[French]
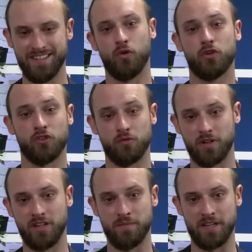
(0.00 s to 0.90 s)
au changement
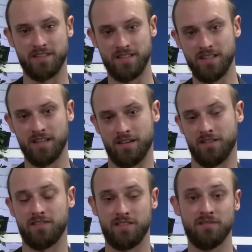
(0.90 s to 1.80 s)
climatique et
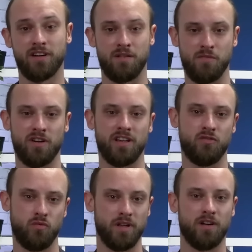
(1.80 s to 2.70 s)
ainsi vraiment
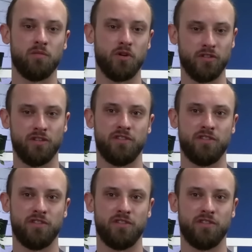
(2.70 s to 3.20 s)
réduire l'empreinte